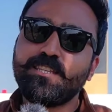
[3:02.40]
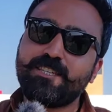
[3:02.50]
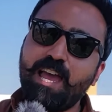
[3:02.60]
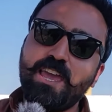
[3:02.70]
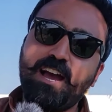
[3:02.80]

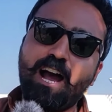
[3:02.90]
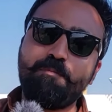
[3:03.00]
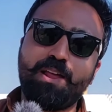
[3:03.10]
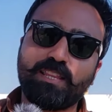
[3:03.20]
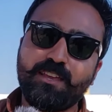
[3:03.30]
चाहे
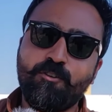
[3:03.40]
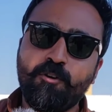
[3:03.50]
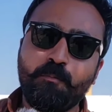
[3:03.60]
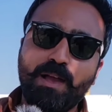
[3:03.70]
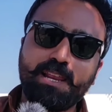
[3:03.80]
आप रहते हो
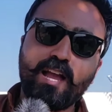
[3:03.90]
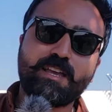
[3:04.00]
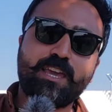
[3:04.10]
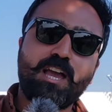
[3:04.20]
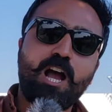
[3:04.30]
बैरिया
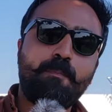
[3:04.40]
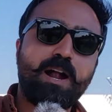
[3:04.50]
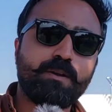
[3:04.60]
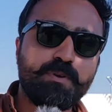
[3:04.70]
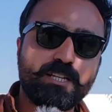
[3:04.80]
के
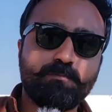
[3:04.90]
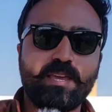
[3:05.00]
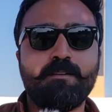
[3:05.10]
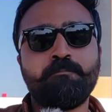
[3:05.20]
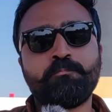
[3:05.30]
अपार्टमेंट्स में